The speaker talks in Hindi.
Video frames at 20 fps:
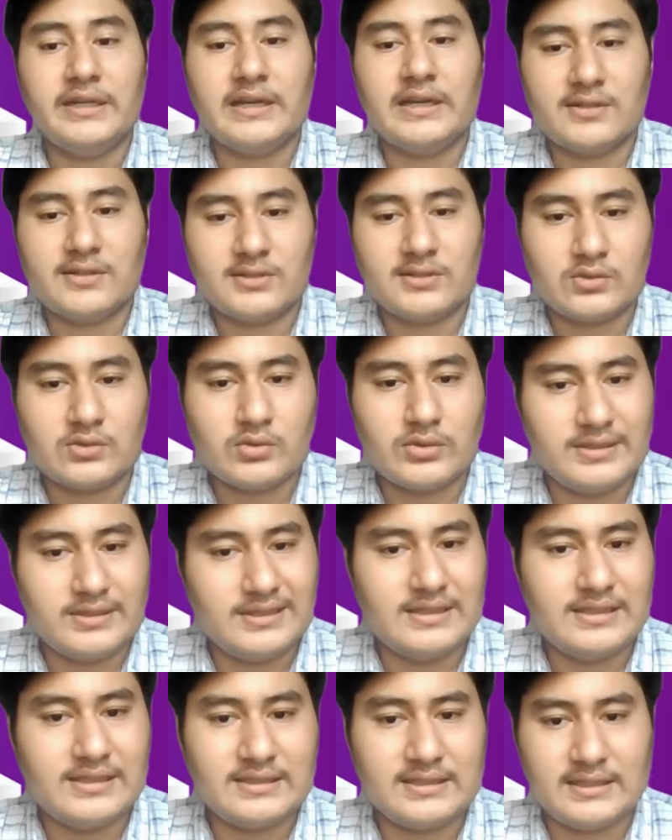बीटा वर्जन जो है
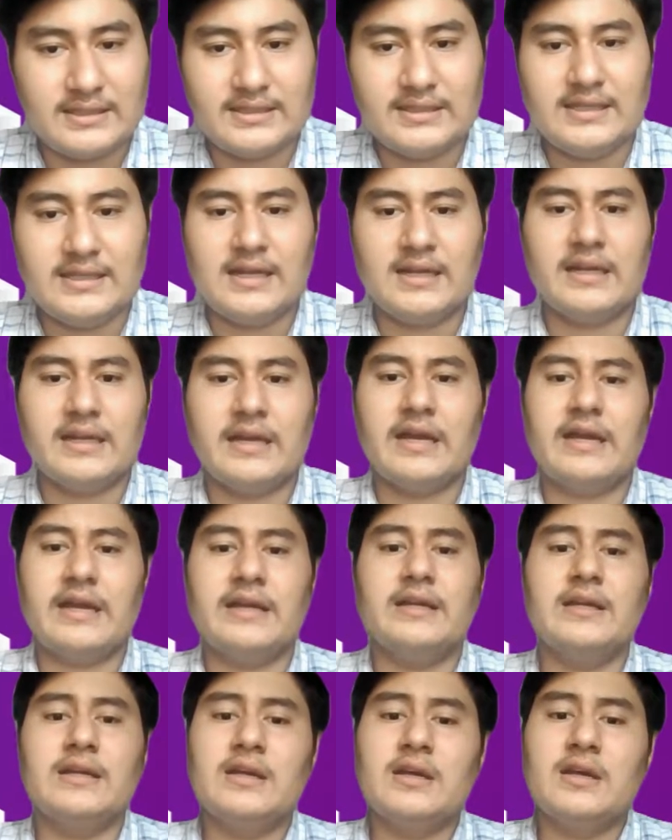रिलीज़ कर दिया गया
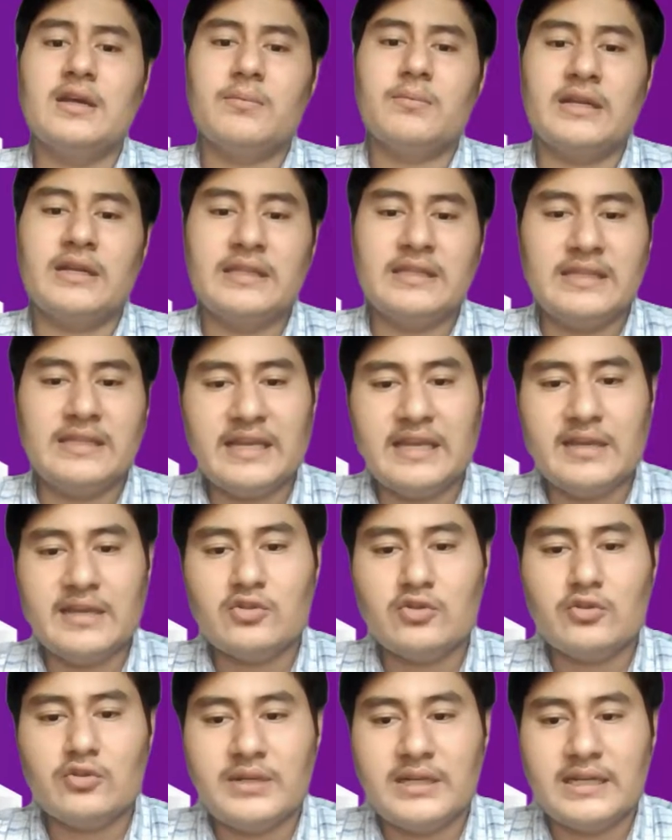है पर ये
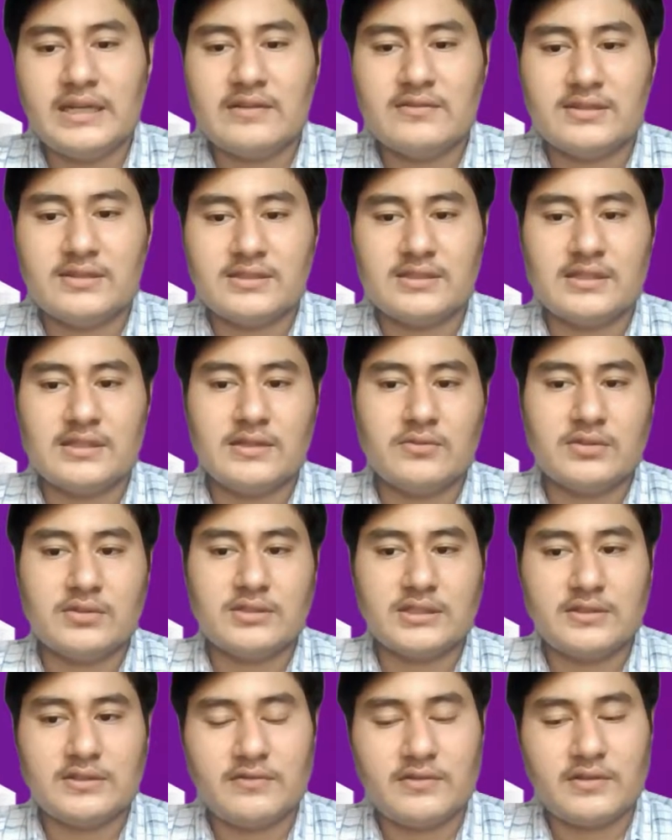जो बीटा वर्जन है वो
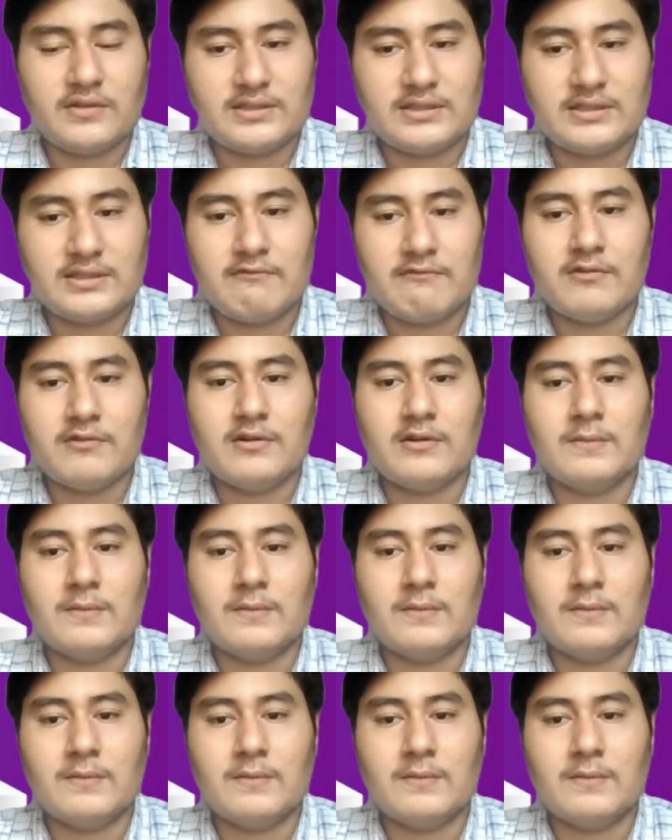सिर्फ और सिर्फ